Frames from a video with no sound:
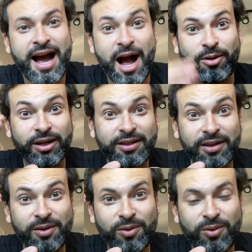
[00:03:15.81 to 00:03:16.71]
Agora
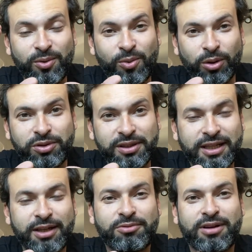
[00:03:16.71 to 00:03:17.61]
tem um outro
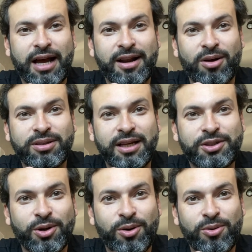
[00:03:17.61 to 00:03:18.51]
inscrito do canal que
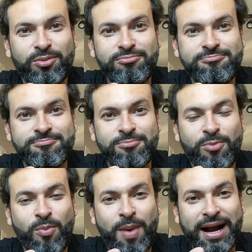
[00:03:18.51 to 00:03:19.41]
deixou
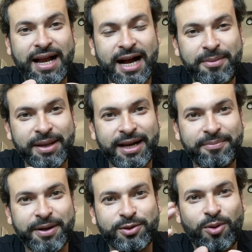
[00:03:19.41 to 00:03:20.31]
uma câmera,
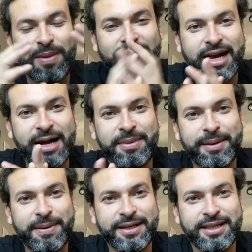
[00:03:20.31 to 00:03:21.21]
emprestou uma
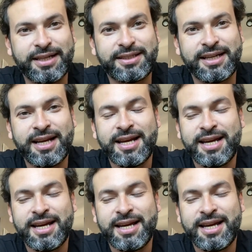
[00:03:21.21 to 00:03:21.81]
câmera para gente.